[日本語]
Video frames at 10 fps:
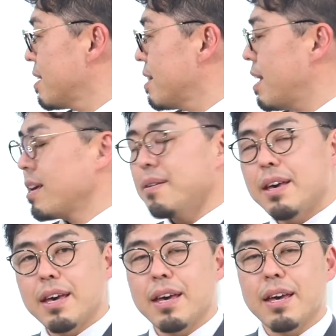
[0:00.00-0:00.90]
ね
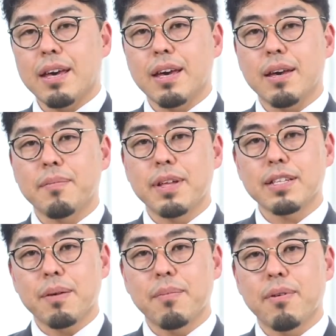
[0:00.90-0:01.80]
えー、皆
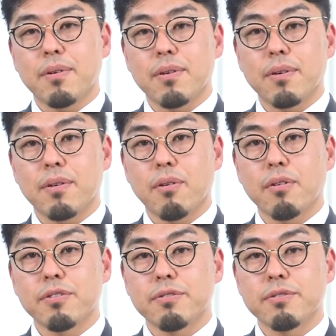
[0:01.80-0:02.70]
さんも
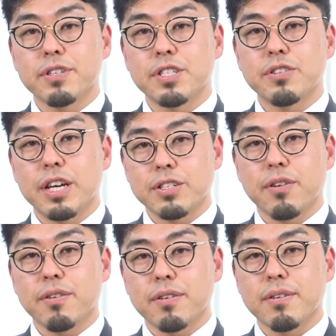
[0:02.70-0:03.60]
こういう
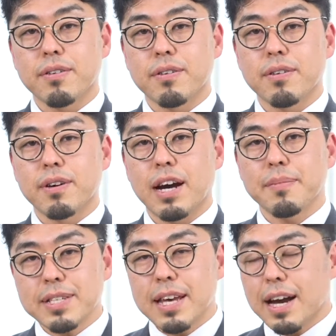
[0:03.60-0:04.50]
シチュエーションあり
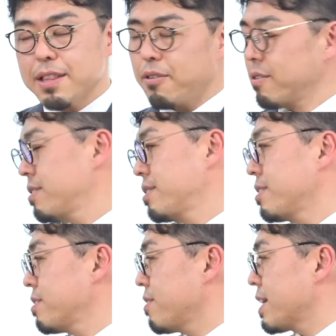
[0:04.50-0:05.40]
ませんかと
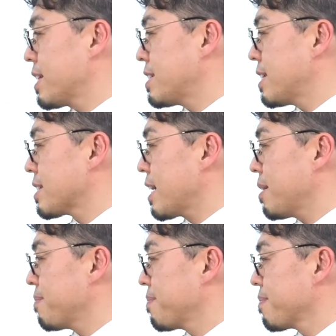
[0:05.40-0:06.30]
いうお話ですが、
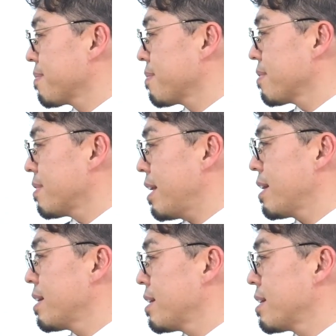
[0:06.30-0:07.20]

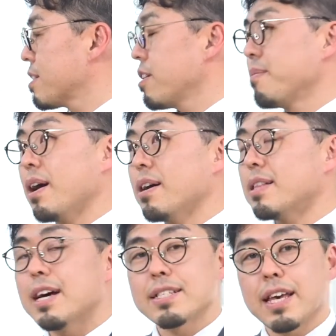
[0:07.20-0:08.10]
ね、例えば
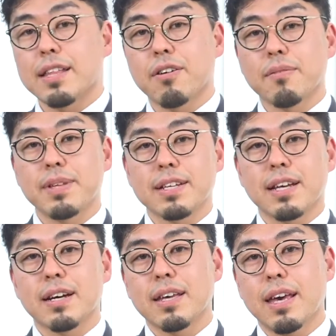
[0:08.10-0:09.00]
男性の皆
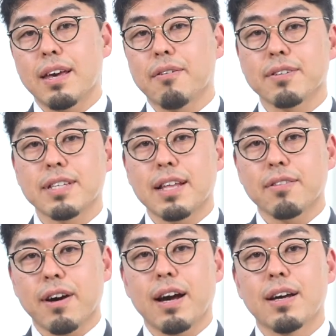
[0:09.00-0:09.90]
さん、えー、奥さん
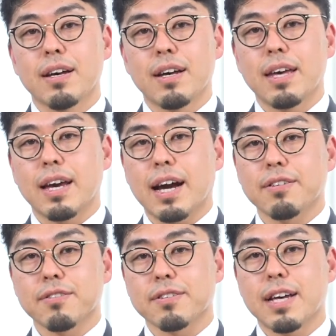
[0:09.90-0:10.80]
とか、えー、
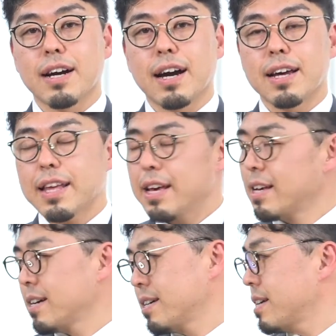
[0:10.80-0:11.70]
彼女さんから
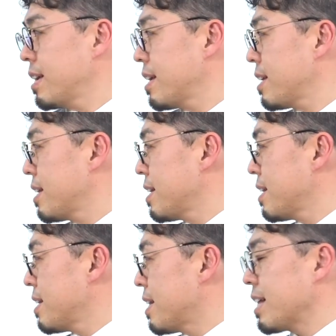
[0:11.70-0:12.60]
ね
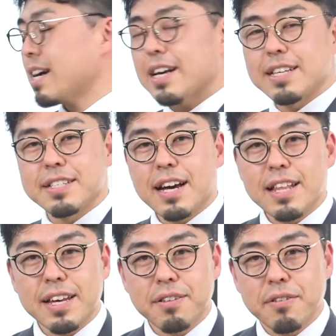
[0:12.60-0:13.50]
何か気づか
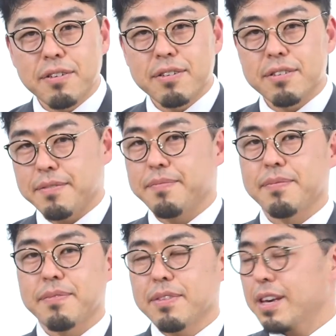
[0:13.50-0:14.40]
ないと
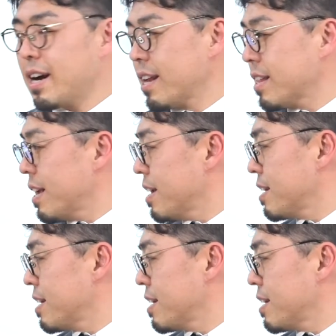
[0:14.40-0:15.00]
聞かれて